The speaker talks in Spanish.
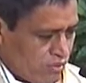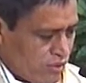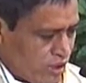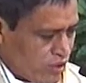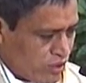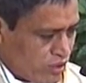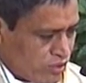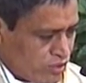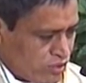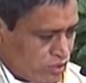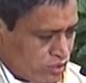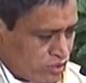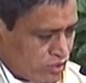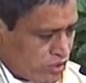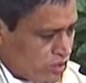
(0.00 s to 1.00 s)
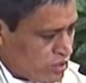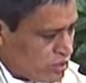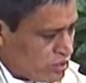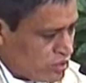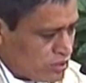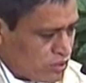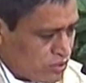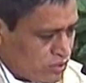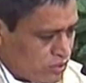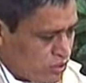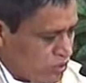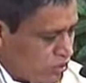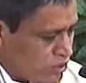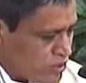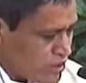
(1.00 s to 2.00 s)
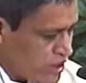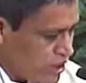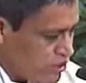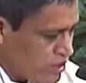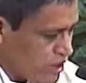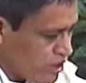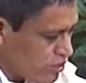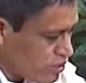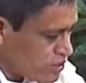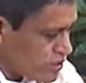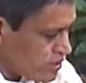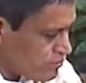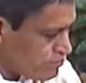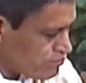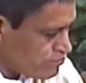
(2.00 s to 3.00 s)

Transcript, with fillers: Pero no, no busca otra cosa.